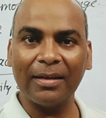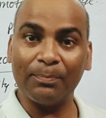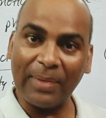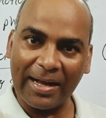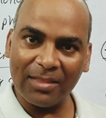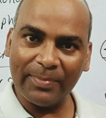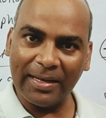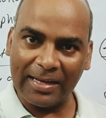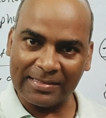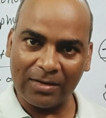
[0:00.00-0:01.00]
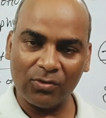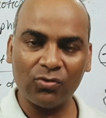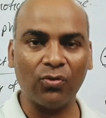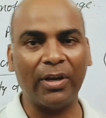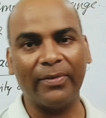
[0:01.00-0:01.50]
कि बाद में ऐसा
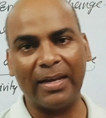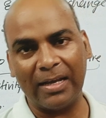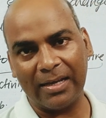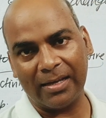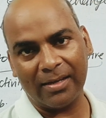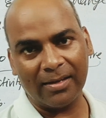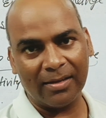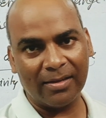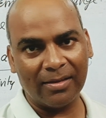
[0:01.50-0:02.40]
कुछ होने वाला है